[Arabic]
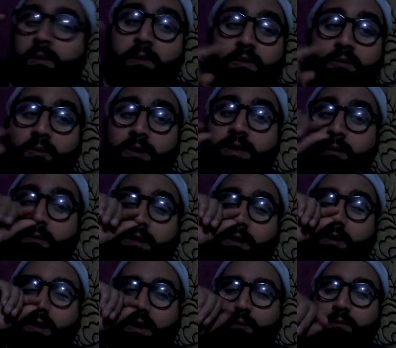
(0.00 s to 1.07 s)
سمحوا لي ديما
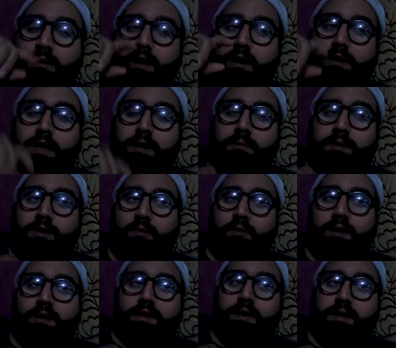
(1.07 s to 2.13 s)
دائما تنقول
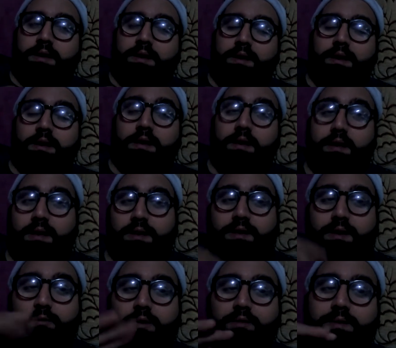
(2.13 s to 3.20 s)
هاد حتى
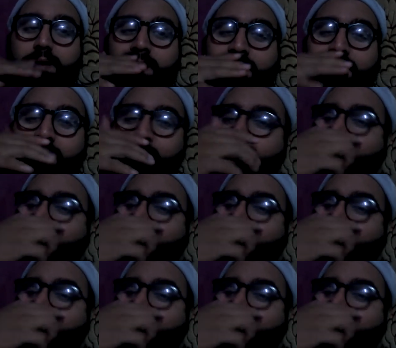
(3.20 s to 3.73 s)
نولف تنلقى لي